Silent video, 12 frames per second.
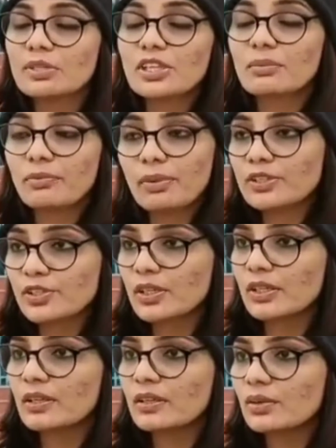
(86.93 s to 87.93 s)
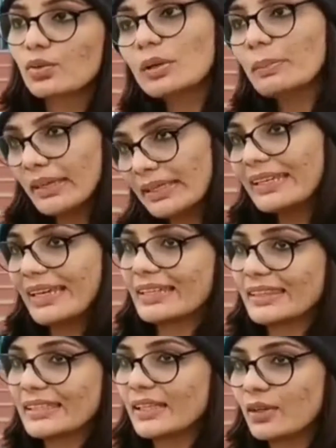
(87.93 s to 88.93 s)
हमेशा विपक्ष की रोल में ही
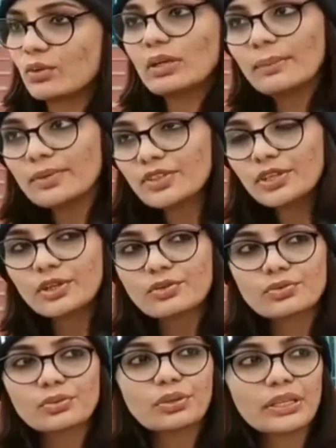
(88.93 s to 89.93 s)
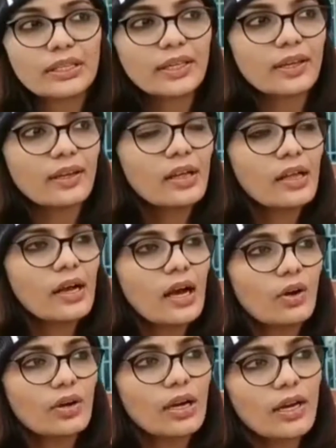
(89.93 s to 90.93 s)
रहती है होना भी चाहिए उसको ठीक है है
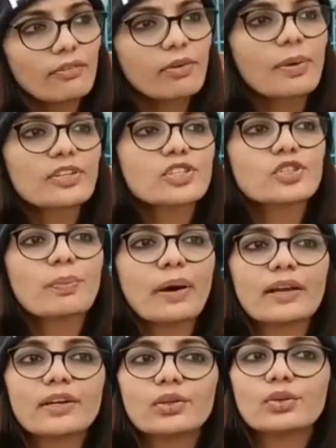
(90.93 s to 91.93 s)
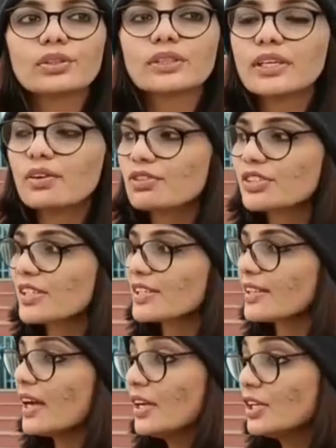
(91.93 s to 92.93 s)
और हर विपक्षी जो पार्टी होती है वो
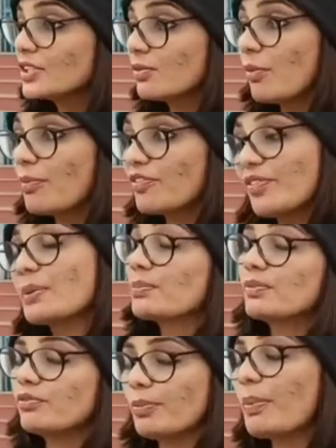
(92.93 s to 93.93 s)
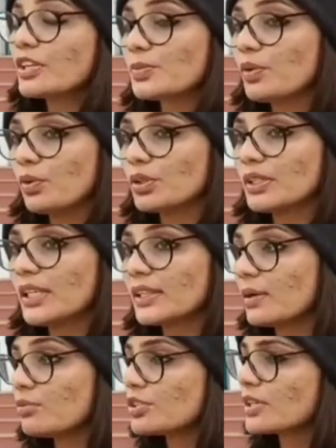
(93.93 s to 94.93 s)
जनता जब वो विपक्ष में होती है
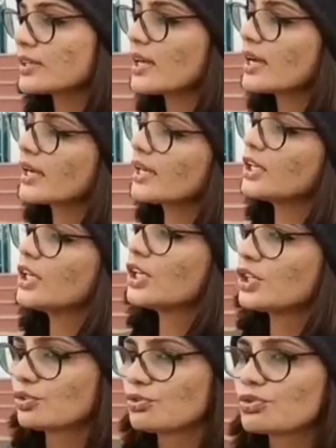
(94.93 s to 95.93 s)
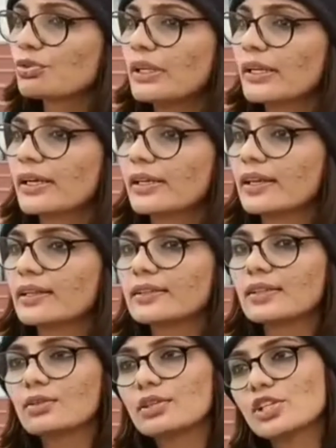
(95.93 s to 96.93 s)
तब वो जनता के ही इशूज़ को लेकर के आती
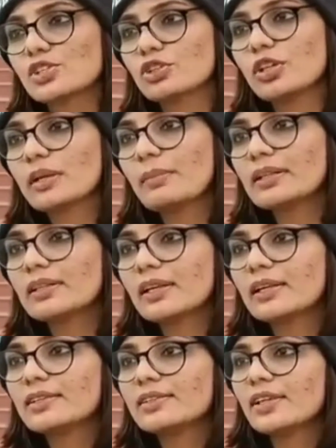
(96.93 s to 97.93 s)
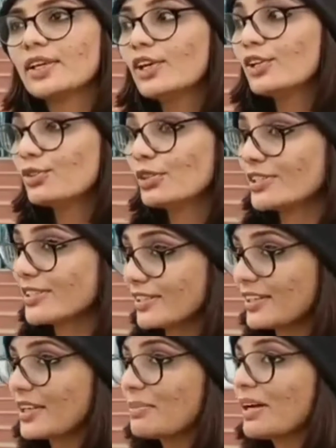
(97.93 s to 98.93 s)
है 2014 की बात देख लीजिए
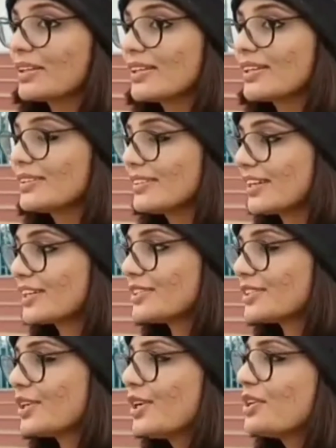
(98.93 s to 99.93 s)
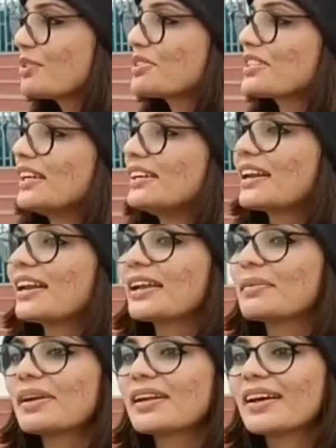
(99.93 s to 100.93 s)
2017 की बात देख लीजिए कोई सिलेंडर
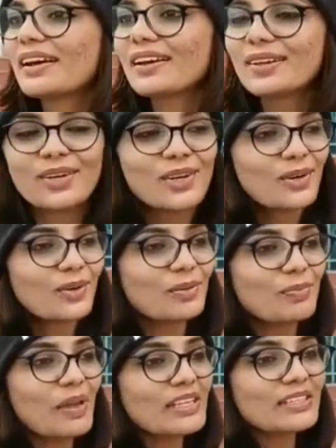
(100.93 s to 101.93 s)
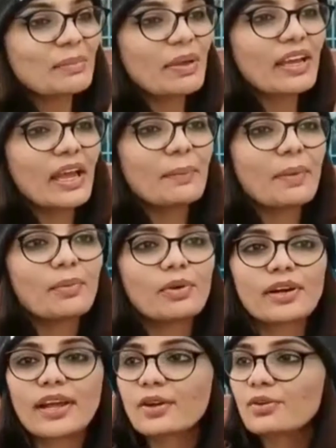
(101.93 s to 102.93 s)
लेके बैठा है कोई प्याज की महंगाई पर
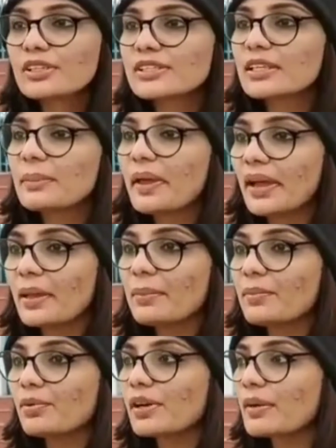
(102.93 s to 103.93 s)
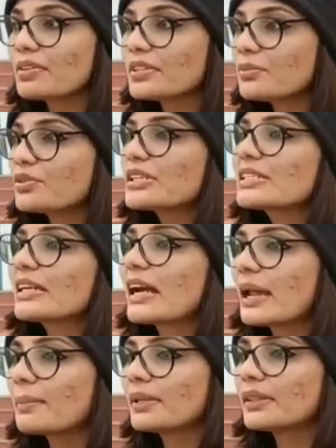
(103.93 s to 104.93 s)
बोल रहा है कोई किसी की महंगाई पर बोल रहा है फिर जब उनकी
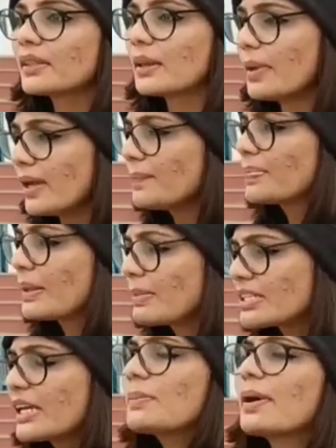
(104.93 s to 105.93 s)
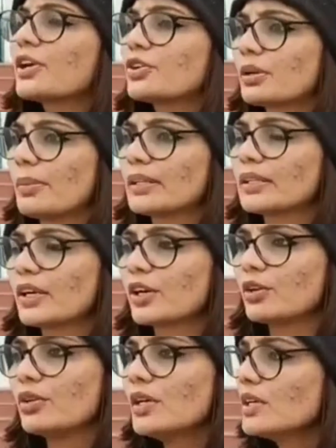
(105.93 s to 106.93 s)
सरकार बनती है मैं मैं सारी पार्टियों की बात कर
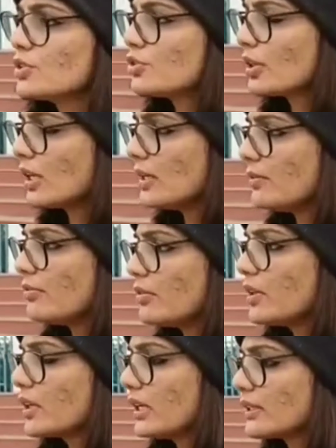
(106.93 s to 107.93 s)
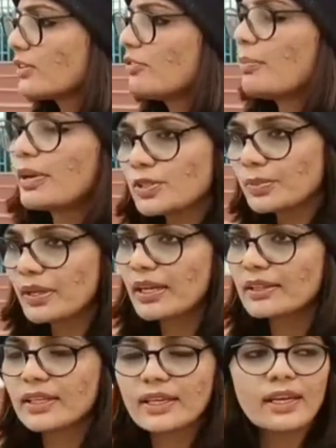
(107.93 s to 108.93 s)
रही हूँ जो कल कल तक विपक्ष में
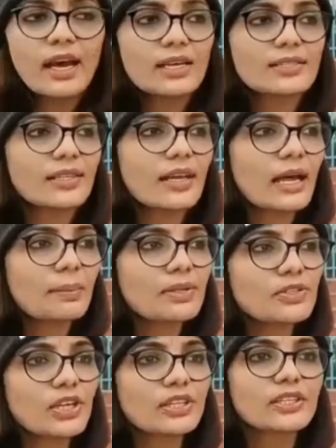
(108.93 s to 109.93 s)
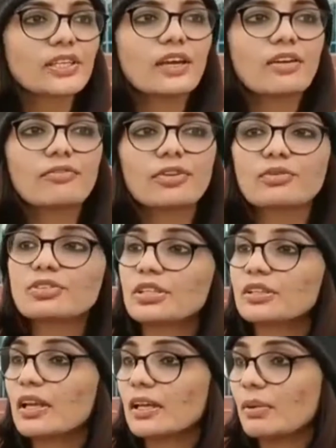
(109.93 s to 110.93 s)
रहते हैं आज सरकार बन जाती है फिर वो
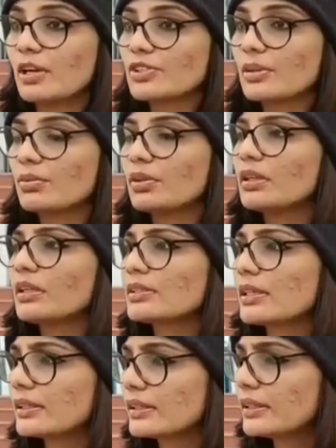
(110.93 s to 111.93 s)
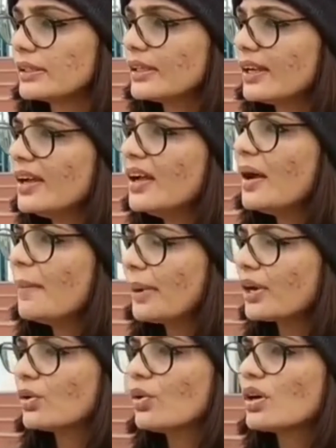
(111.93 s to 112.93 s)
जनता की भाषा बोलने लग जाते हैं ठीक है
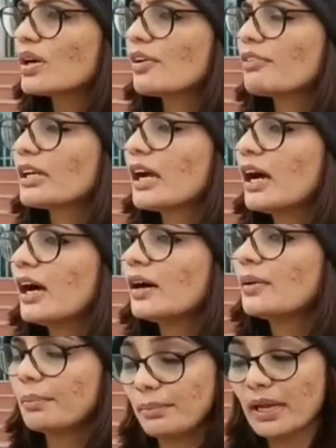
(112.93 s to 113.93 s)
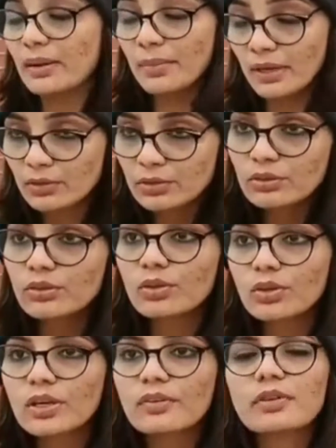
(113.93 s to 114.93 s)
पर लोक कवि का मैं मैं खुद को
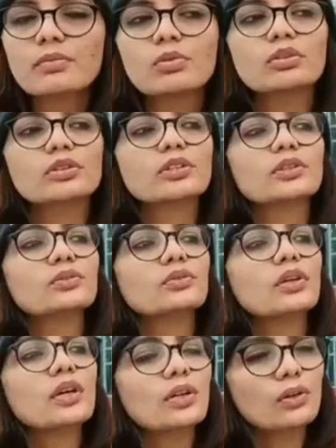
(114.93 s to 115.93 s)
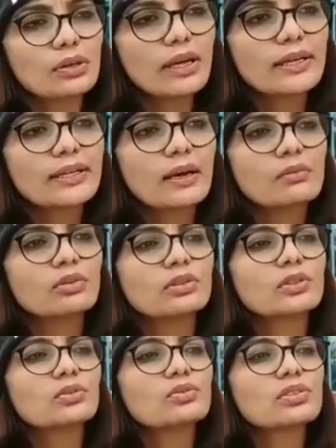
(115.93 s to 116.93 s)
लोक कवि बोलती हूँ लोक गायिका
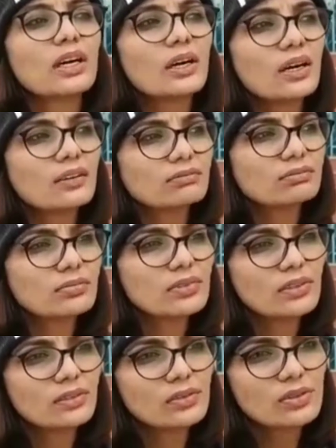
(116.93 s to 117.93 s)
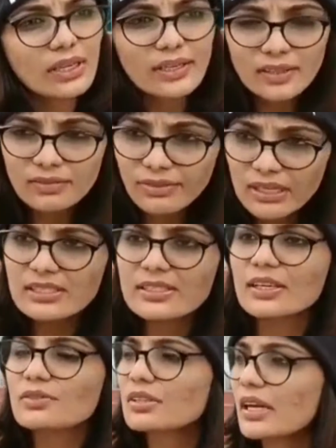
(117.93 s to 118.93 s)
बोलती हूँ उसका उसका ये फ़र्ज़
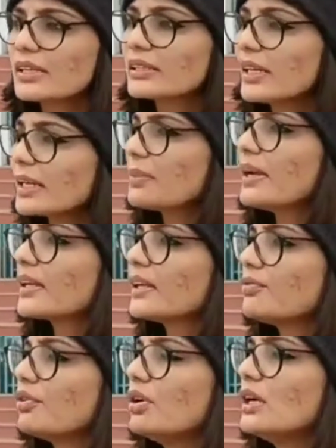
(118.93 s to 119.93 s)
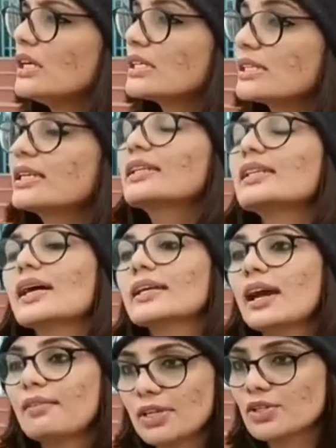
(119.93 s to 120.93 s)
है उसका ये धर्म है कि वो जनता
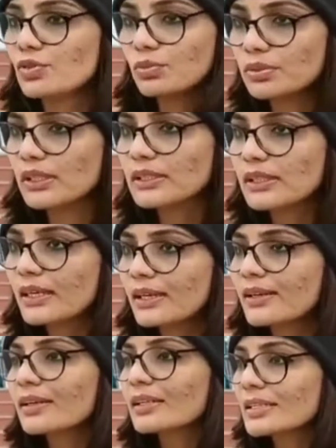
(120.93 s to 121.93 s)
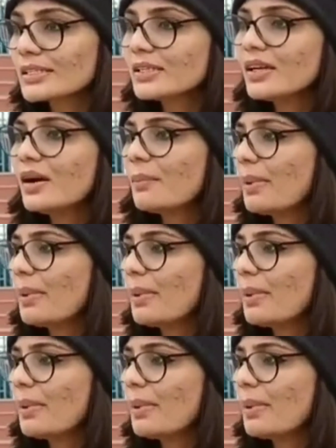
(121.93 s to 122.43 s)
की आवाज़ को बुलंद करे ना कि किसी